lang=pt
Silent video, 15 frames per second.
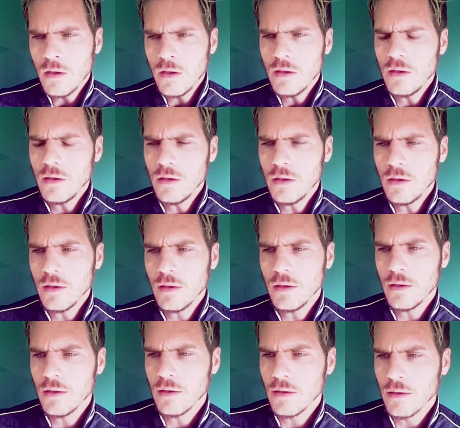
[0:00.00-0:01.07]

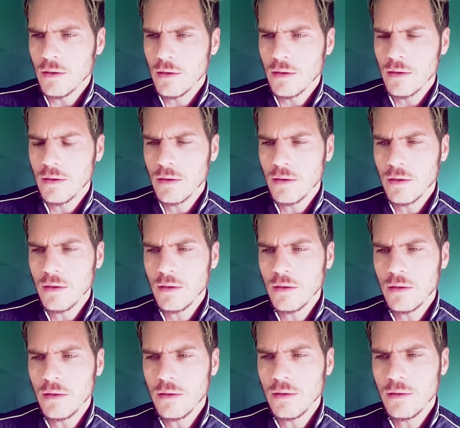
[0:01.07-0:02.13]
E
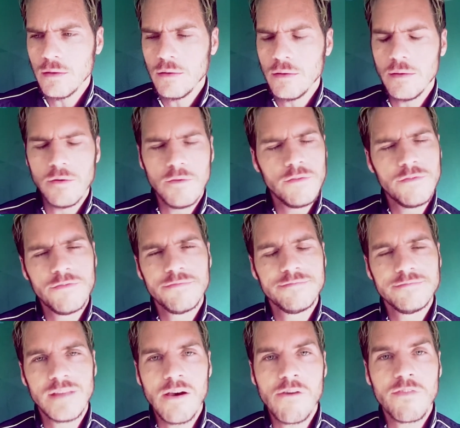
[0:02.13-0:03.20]
eu
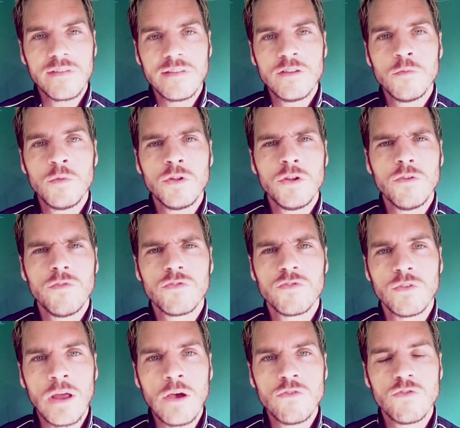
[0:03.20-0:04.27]
estava fazendo meu
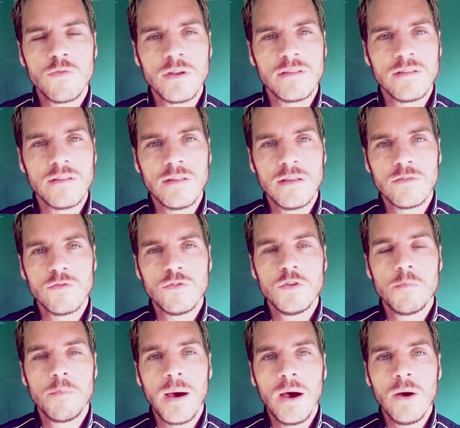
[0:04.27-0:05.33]
devocional sobre esse texto de
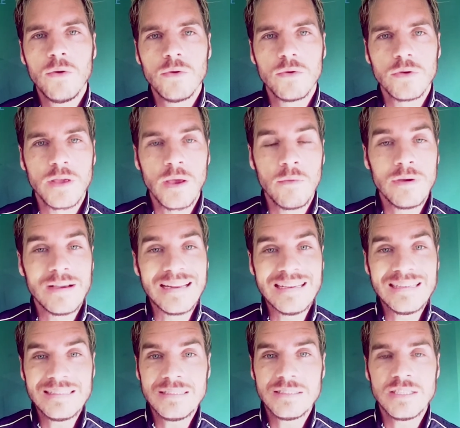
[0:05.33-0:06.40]
Paulo, que é um
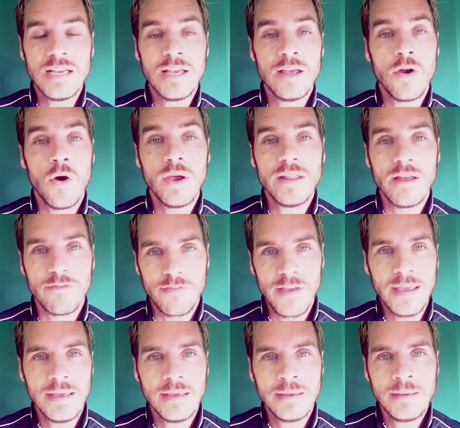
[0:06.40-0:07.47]
grande herói da
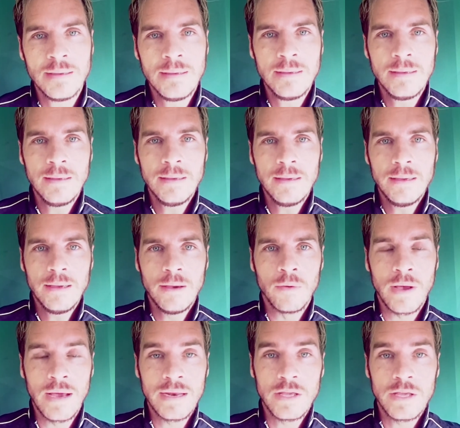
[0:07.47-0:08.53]
fé, um
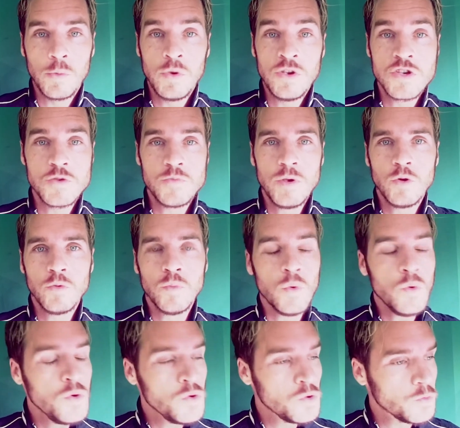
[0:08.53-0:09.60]
cara que me inspiro
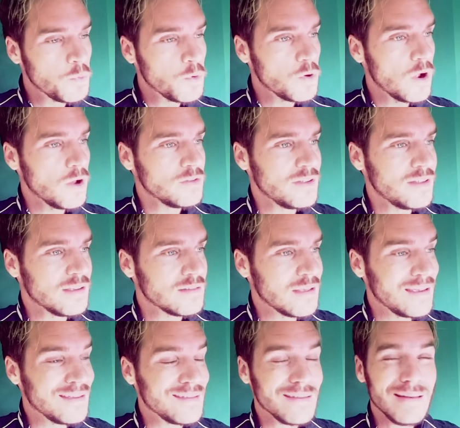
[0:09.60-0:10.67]
muito por causa dessa
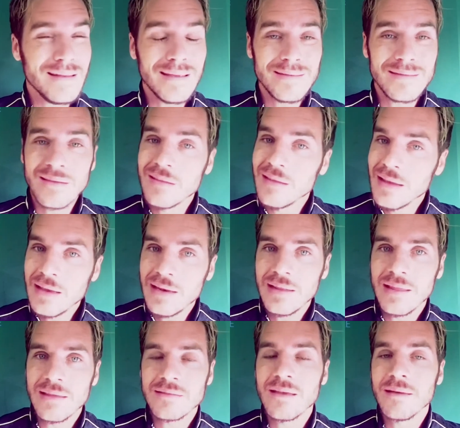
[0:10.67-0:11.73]
resiliência dele,
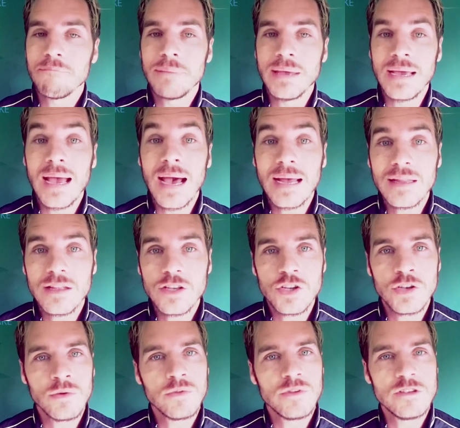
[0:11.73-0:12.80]
dessa pegada de
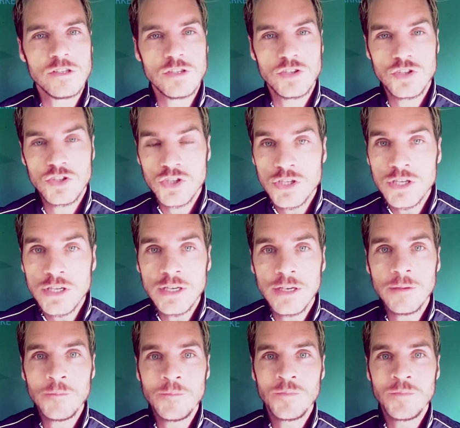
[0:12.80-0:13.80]
não desistir,